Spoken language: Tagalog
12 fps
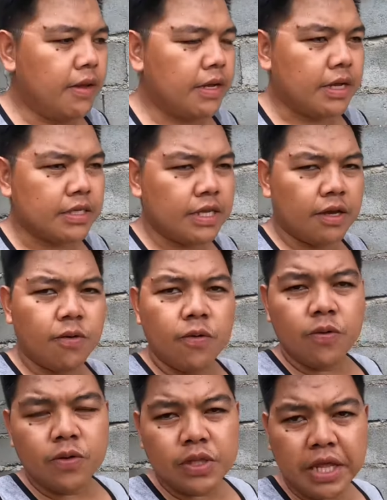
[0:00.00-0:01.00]
kasi
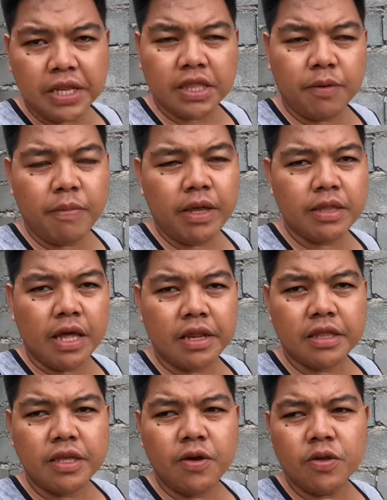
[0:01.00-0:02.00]
kung 30 by
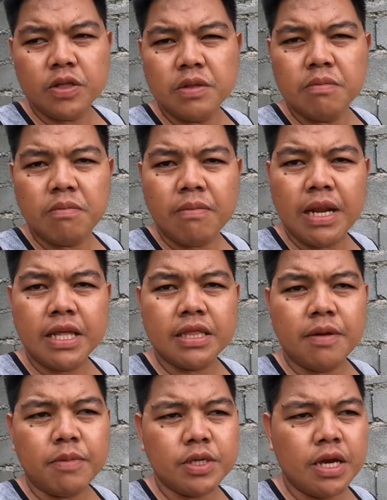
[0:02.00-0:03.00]
30 yon malit
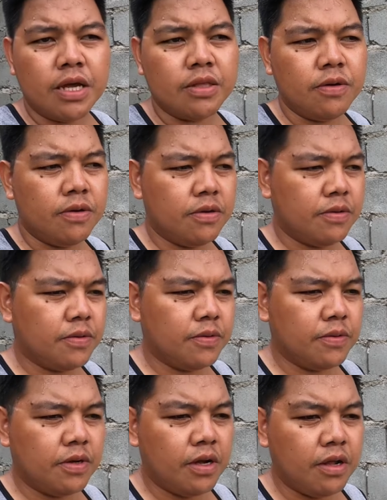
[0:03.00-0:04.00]
na masyado.
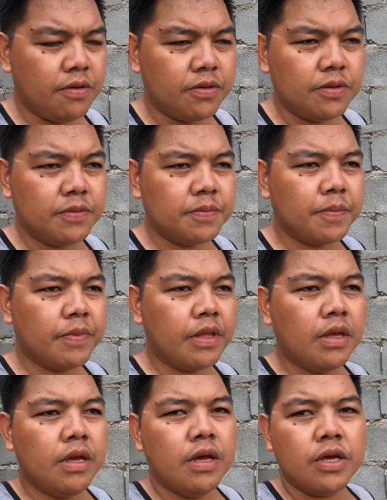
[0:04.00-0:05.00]
Kung ganun.
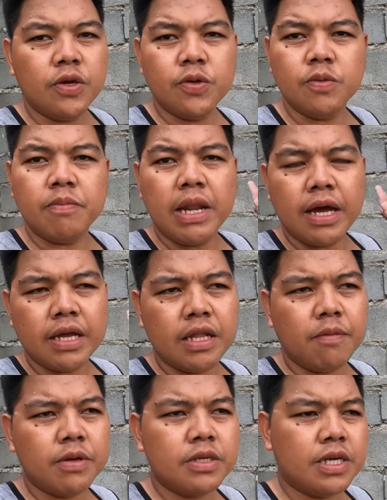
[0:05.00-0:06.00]
yon malaki
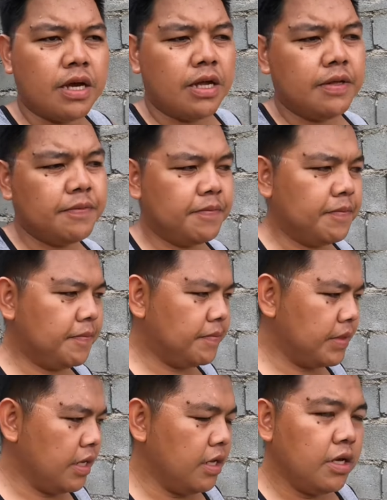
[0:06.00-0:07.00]
naman siya.
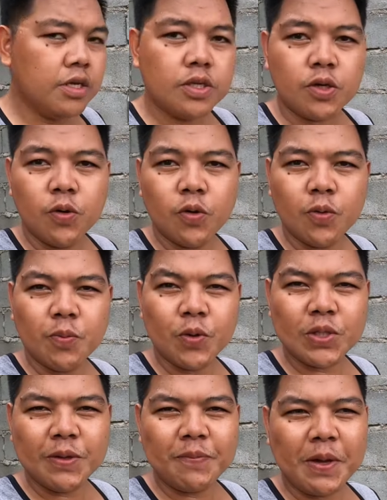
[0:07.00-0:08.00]
Siguro
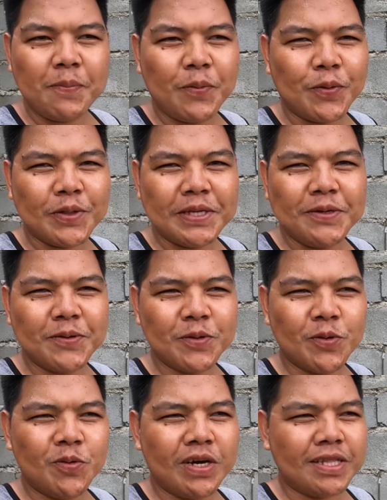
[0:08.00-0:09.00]
40 by 40 yung
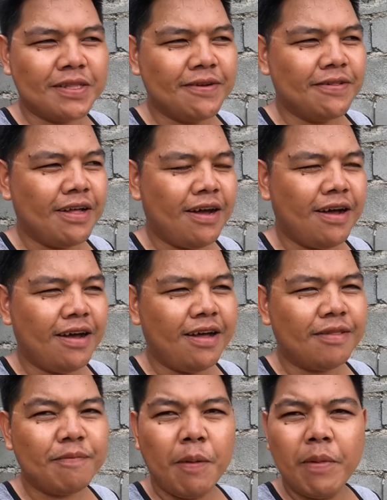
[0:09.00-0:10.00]
sukat nun.
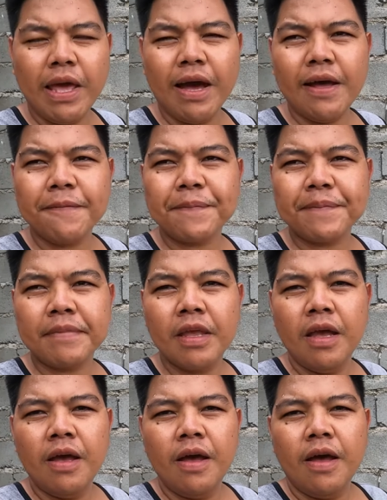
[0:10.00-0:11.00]
Uh, at mamaya,
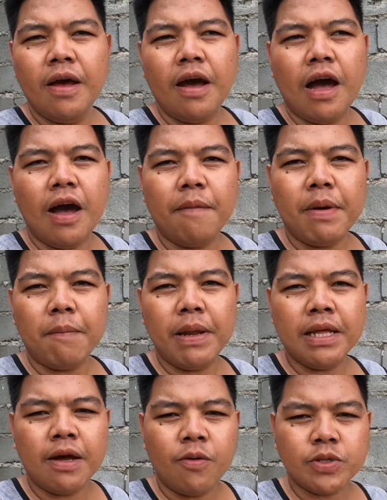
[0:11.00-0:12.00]
uh,
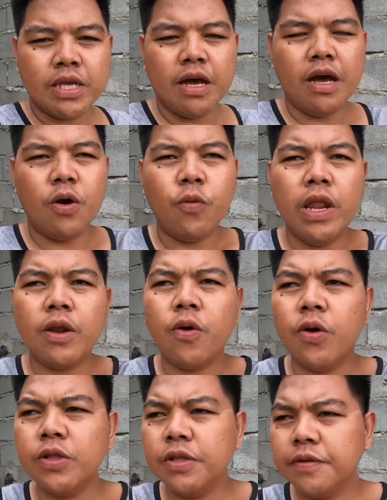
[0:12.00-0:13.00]
babalik ako sa
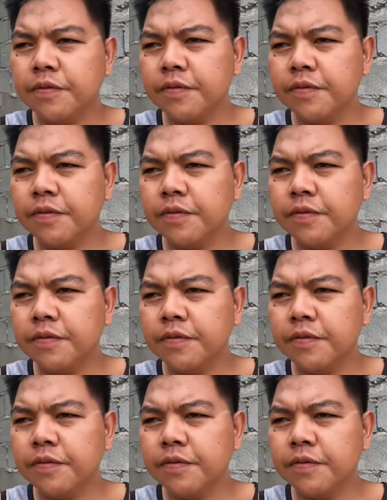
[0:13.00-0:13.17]
Wilcon.